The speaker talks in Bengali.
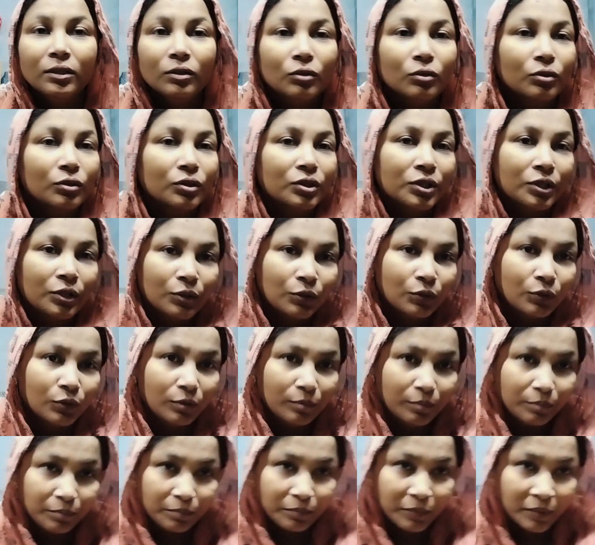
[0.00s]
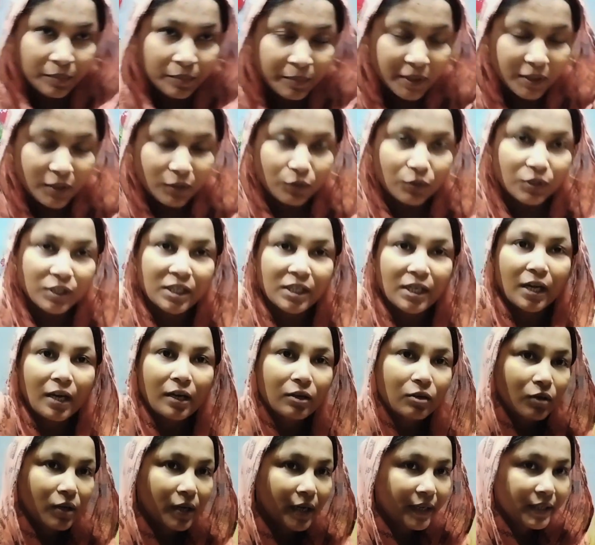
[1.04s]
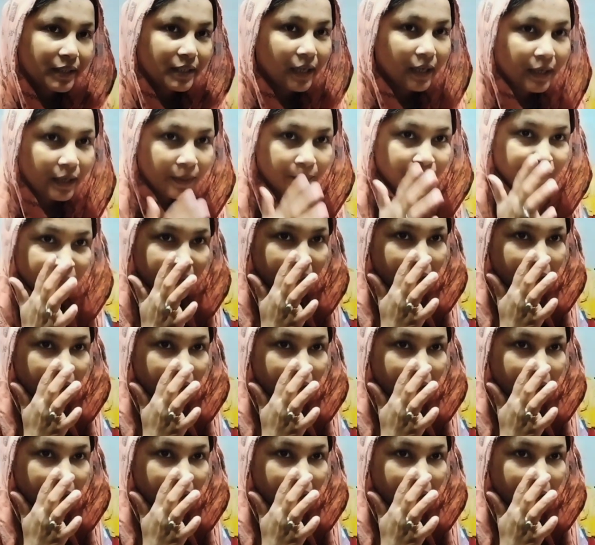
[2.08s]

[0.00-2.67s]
তো সেরকম ভিডিও শেয়ার করাই যায় না